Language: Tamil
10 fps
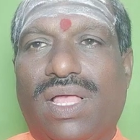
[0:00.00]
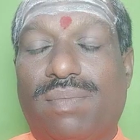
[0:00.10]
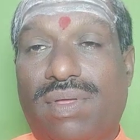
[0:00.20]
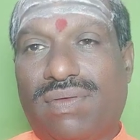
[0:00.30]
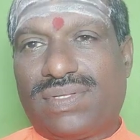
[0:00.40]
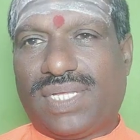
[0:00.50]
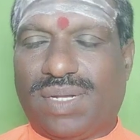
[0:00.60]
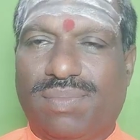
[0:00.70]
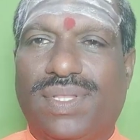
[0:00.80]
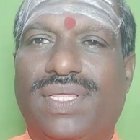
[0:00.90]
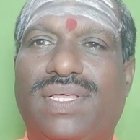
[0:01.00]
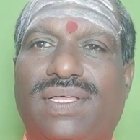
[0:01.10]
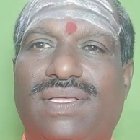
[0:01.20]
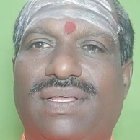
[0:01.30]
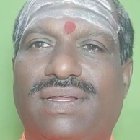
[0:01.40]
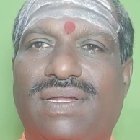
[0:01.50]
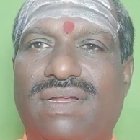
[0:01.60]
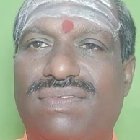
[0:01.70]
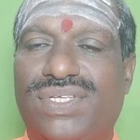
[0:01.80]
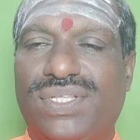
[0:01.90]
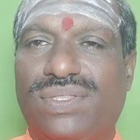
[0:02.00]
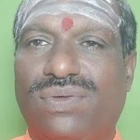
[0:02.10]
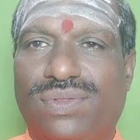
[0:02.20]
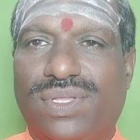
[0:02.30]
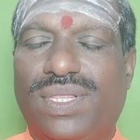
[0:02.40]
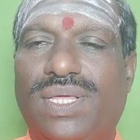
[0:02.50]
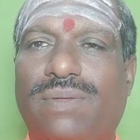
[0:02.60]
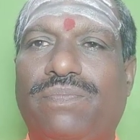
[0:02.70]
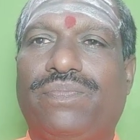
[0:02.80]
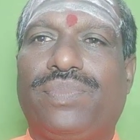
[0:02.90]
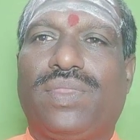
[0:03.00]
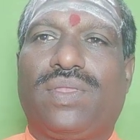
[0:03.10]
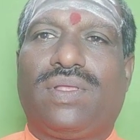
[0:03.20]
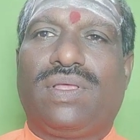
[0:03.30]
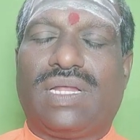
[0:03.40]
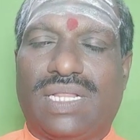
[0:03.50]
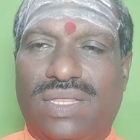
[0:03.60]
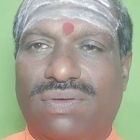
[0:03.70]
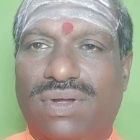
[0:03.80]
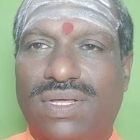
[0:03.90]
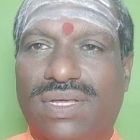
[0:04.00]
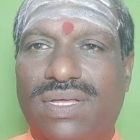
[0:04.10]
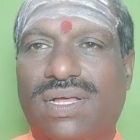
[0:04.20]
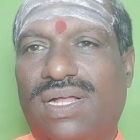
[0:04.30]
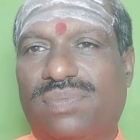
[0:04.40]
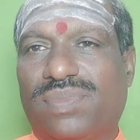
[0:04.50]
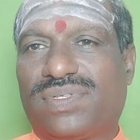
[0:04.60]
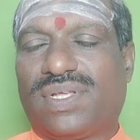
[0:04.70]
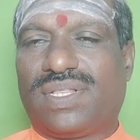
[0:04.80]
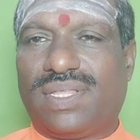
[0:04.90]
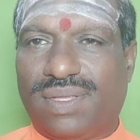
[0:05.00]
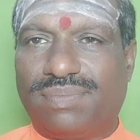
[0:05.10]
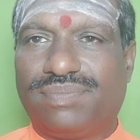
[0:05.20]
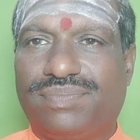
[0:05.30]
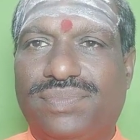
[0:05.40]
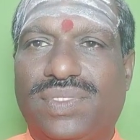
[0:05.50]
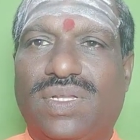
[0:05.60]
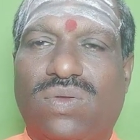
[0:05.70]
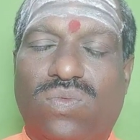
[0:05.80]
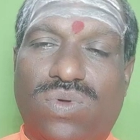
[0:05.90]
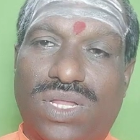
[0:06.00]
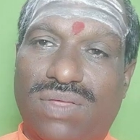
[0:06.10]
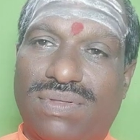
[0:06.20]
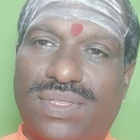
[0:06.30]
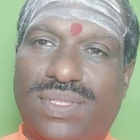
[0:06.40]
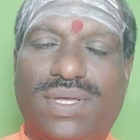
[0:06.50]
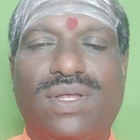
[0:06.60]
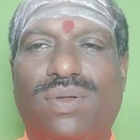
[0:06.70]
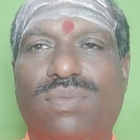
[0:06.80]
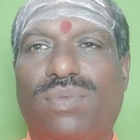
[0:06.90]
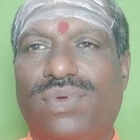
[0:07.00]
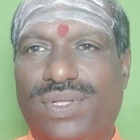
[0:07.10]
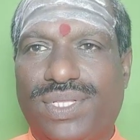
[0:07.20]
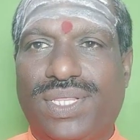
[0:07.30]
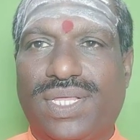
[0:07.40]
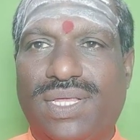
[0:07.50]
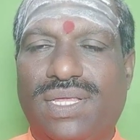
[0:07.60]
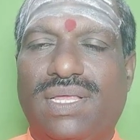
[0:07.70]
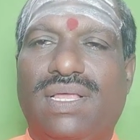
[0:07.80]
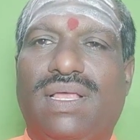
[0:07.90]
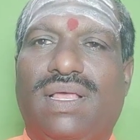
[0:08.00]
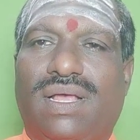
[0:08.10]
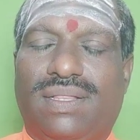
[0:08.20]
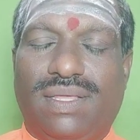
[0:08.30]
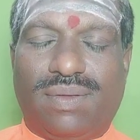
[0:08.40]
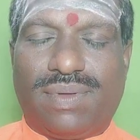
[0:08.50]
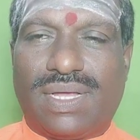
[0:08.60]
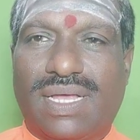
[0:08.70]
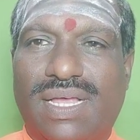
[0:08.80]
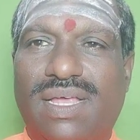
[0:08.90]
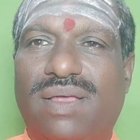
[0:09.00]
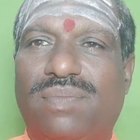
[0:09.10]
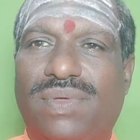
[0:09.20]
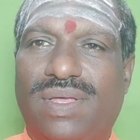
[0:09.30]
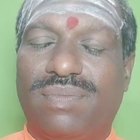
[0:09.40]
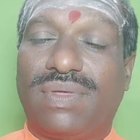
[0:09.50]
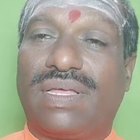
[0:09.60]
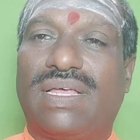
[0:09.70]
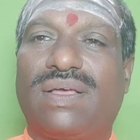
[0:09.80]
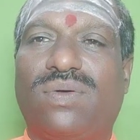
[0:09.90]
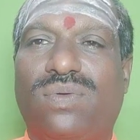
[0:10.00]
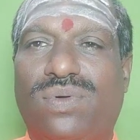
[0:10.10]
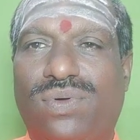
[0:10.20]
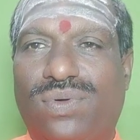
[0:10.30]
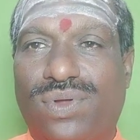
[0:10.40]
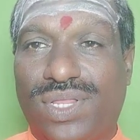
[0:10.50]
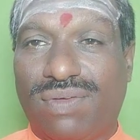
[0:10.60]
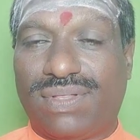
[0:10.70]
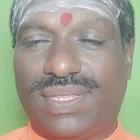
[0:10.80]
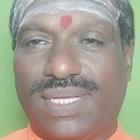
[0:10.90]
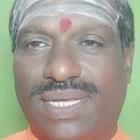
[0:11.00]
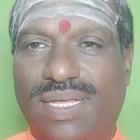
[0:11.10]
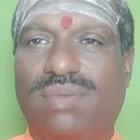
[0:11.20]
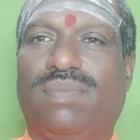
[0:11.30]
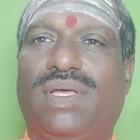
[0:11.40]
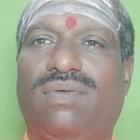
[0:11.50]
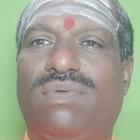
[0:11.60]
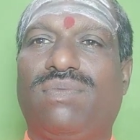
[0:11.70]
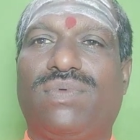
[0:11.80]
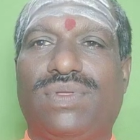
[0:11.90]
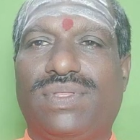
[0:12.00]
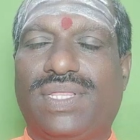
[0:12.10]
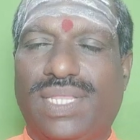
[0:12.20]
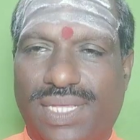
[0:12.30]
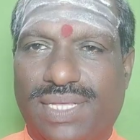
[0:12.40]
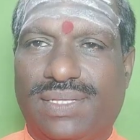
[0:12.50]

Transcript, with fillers: அமாவாசை என்பது ரெண்டு விஷயத்துக்கு வந்தது இறந்தவங்களுக்கு ஆத்ம சாந்தியும் குலதெய்வத்துக்கு ரொம்ப வந்தது அதிகமாக மிக மிக குலதெய்வத்துக்கு மிகவும் வந்தது